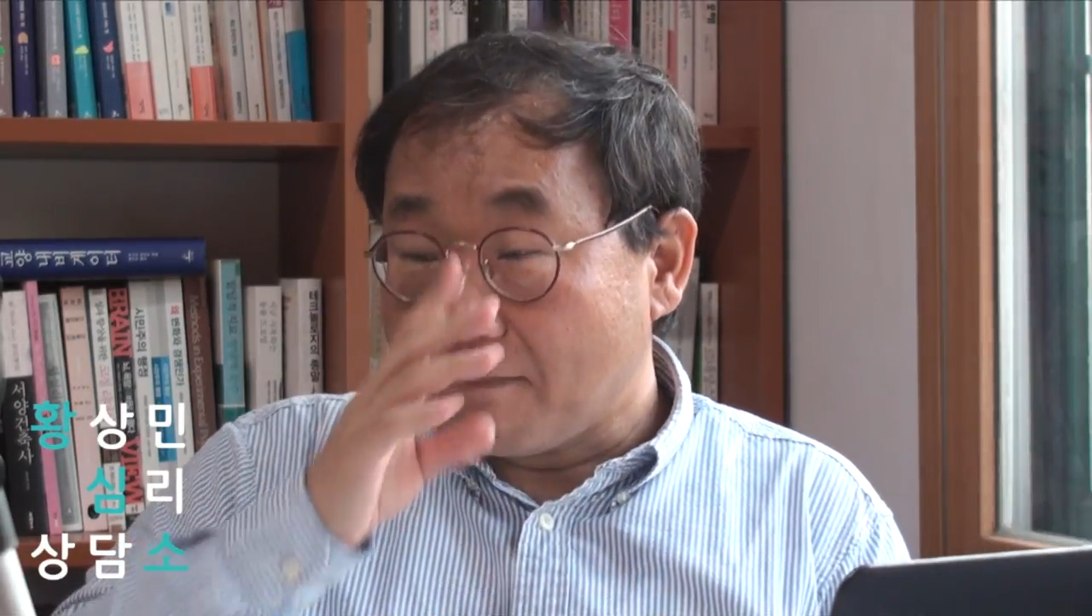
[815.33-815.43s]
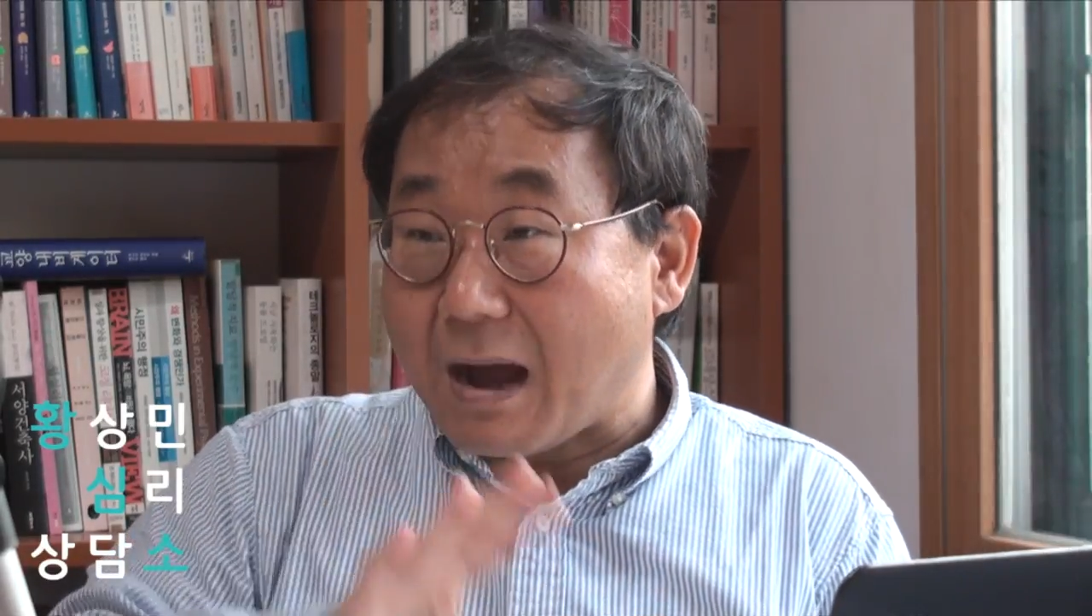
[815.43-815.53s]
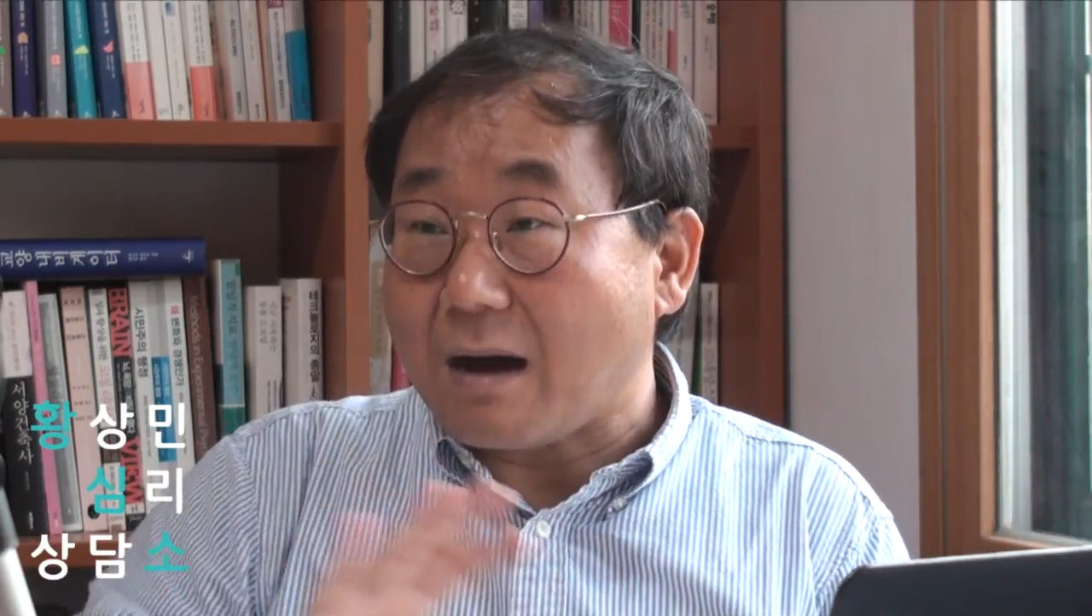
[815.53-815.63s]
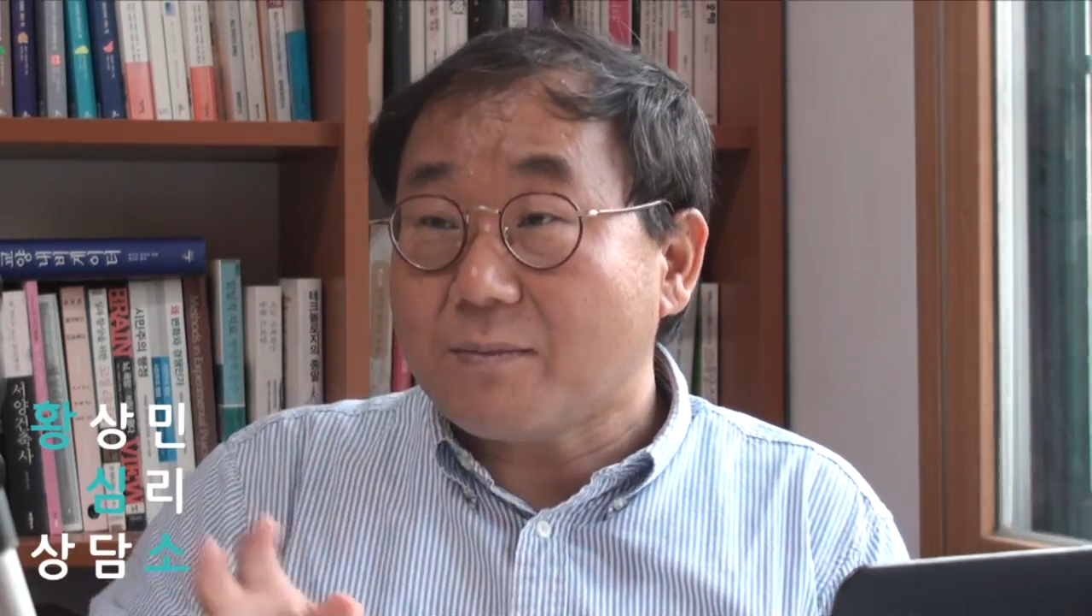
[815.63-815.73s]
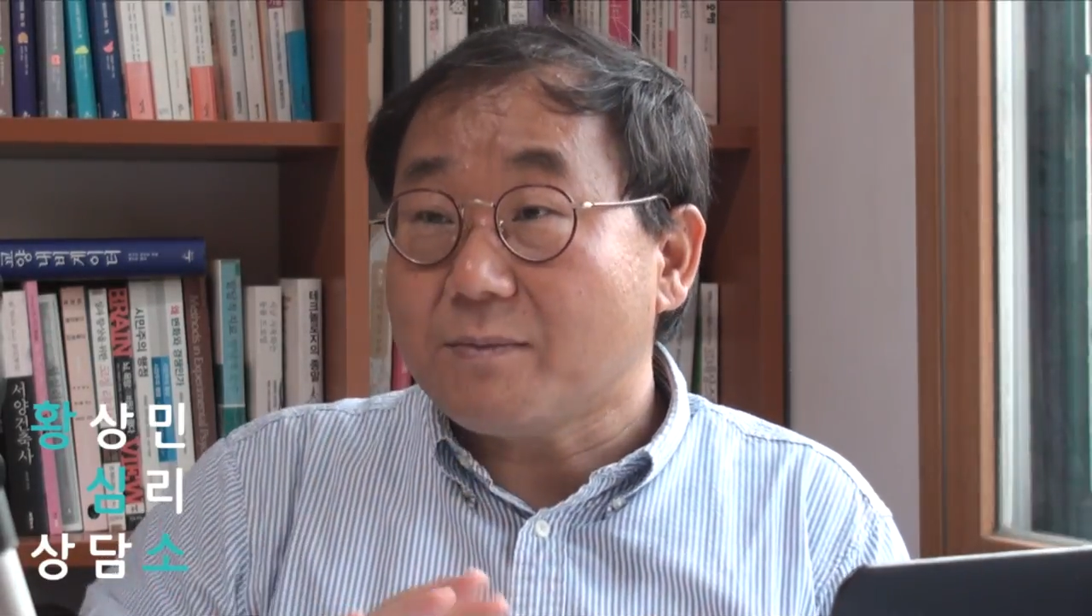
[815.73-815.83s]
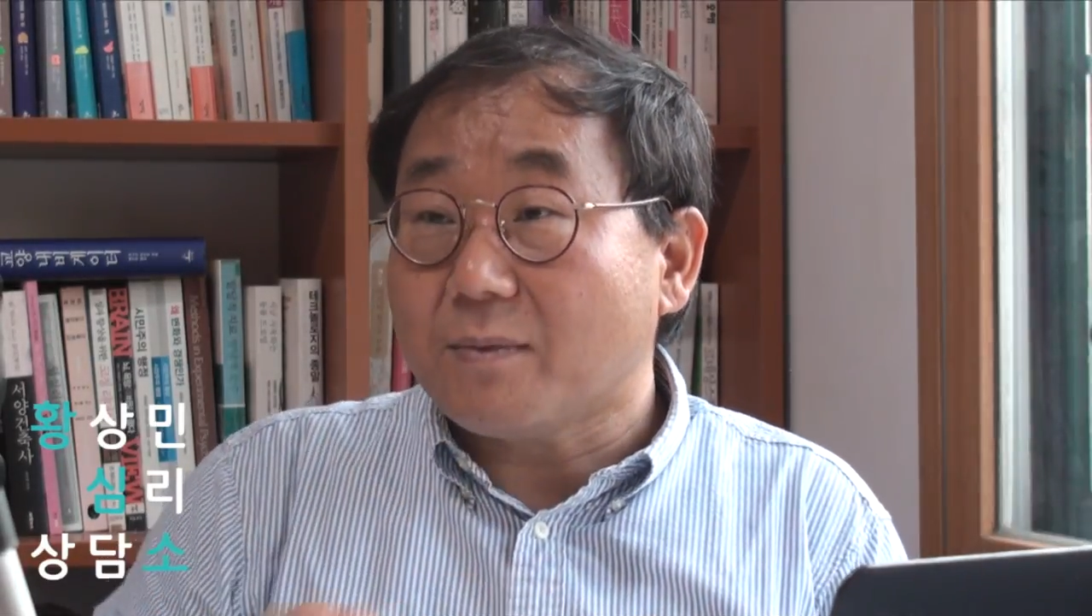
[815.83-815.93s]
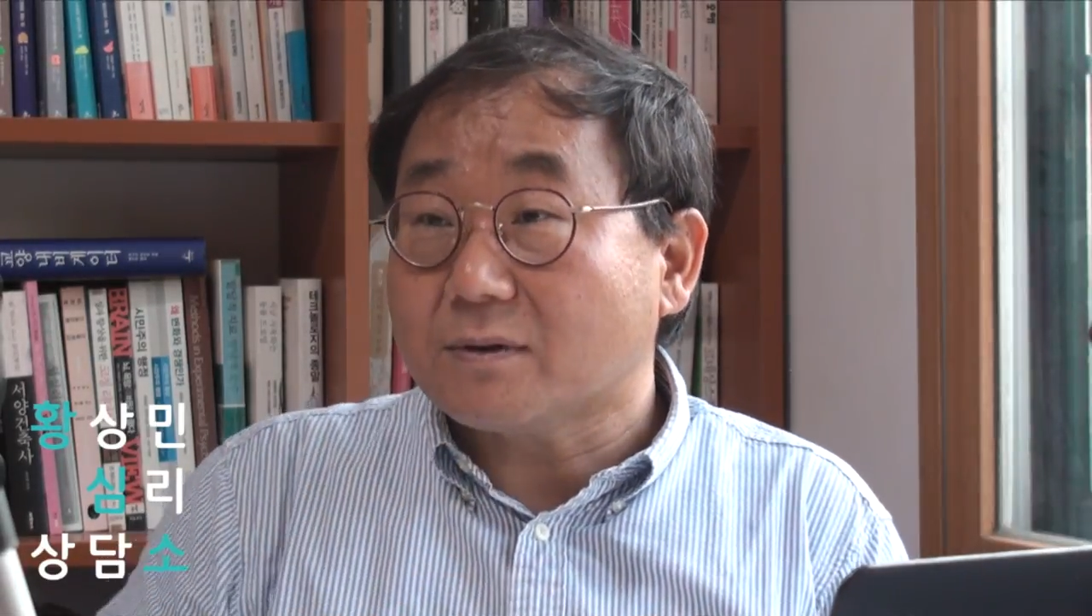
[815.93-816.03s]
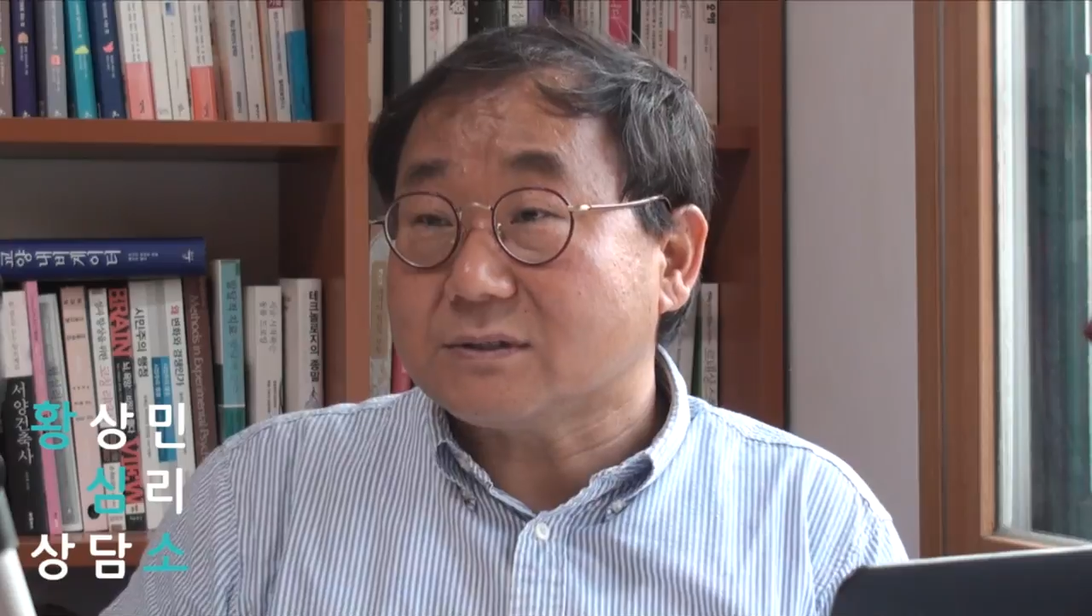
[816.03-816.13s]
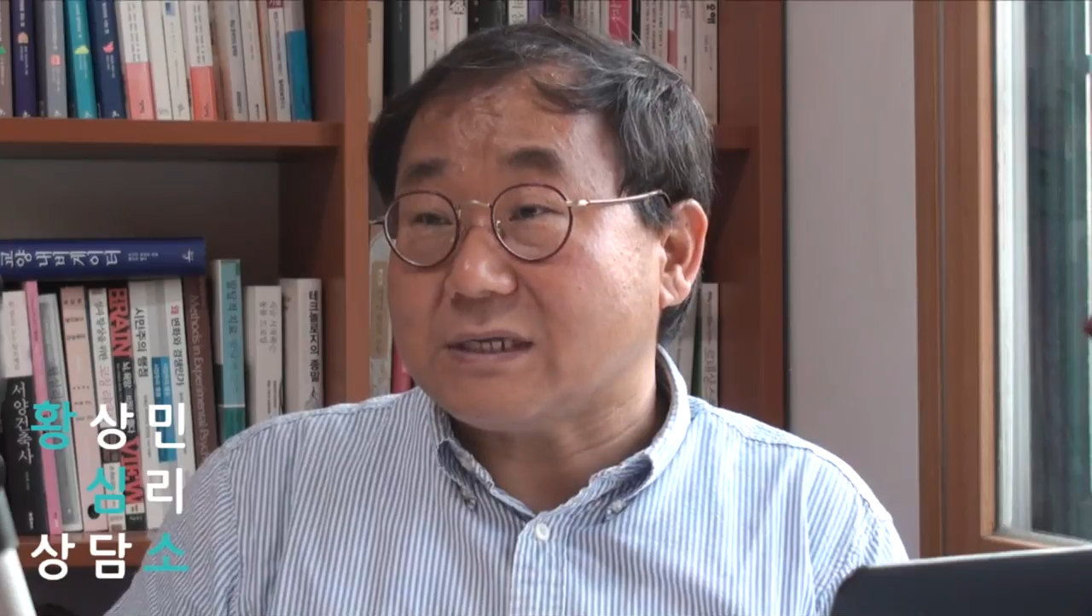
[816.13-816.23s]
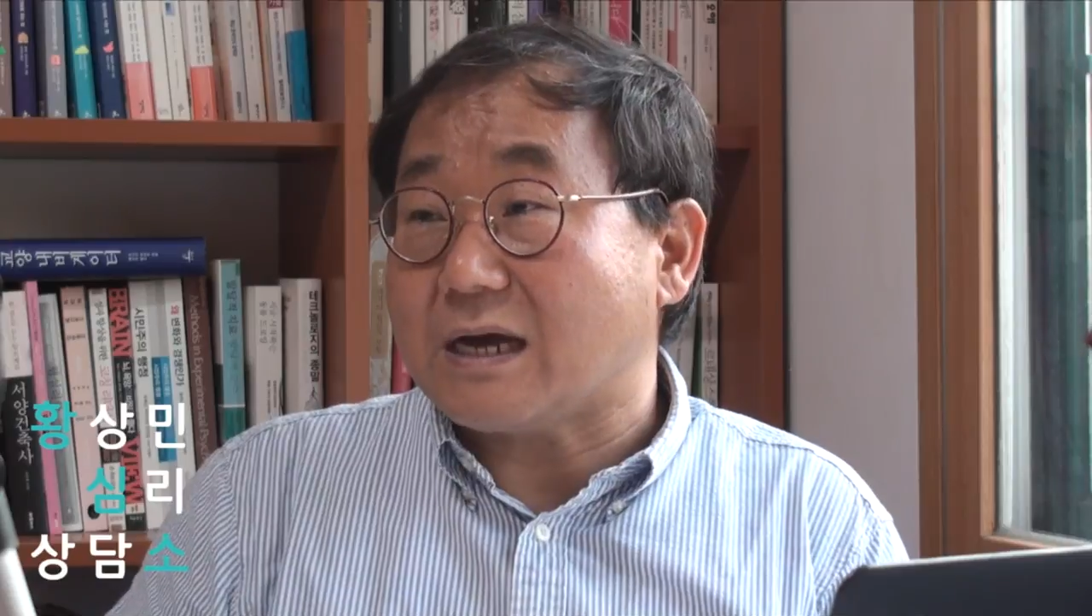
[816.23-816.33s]
마음을
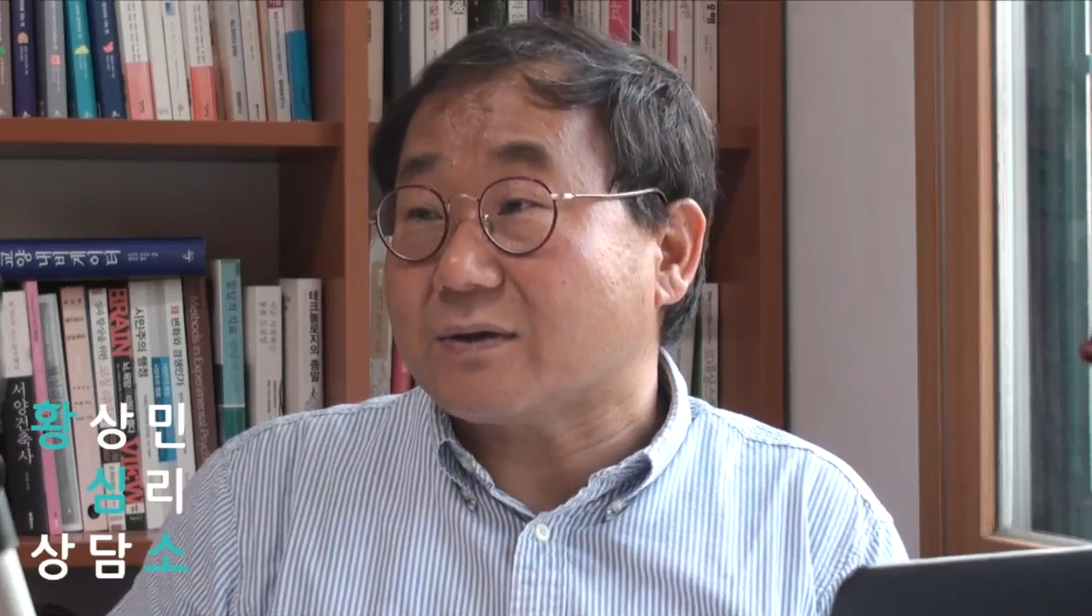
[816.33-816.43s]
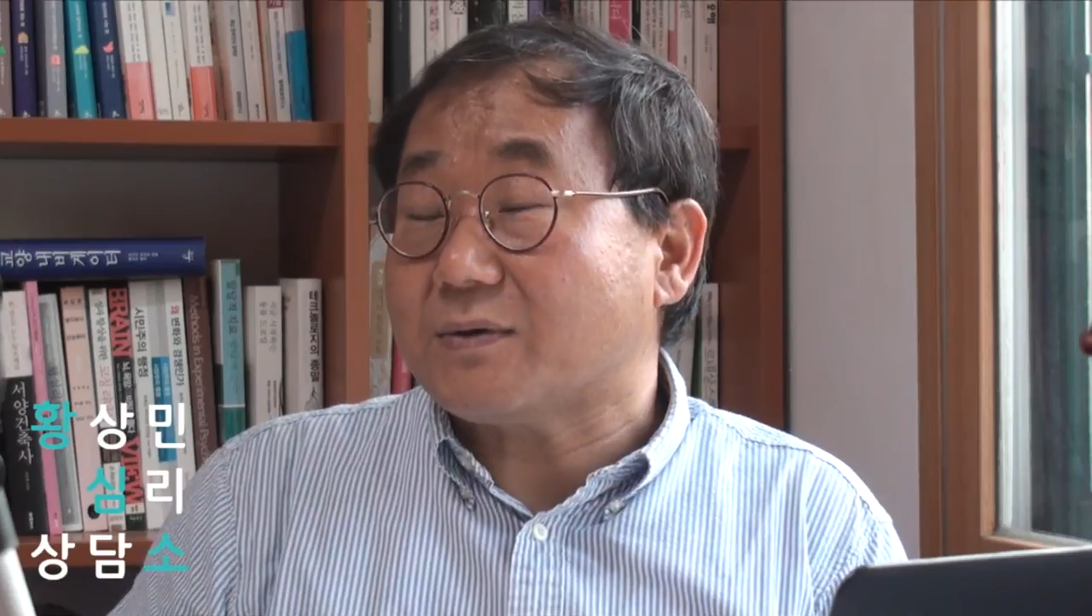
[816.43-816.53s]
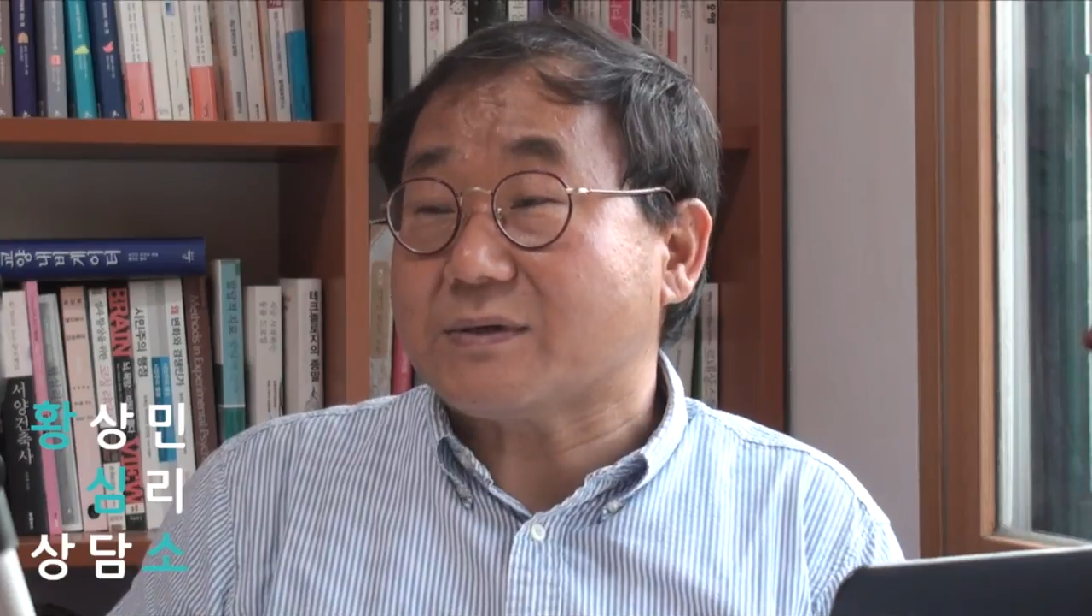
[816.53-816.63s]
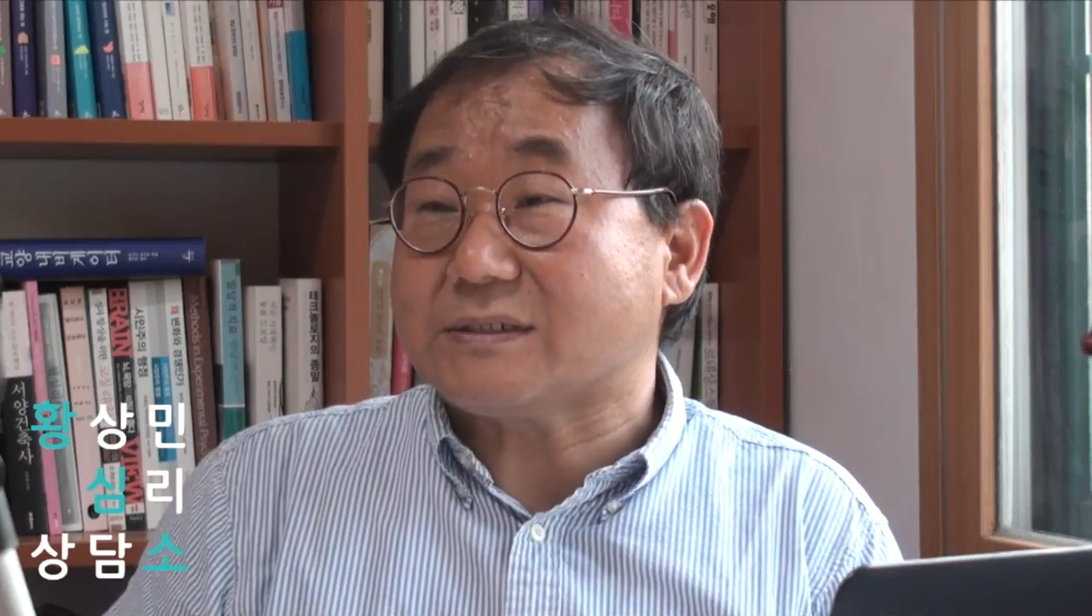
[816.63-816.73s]
먹지 않고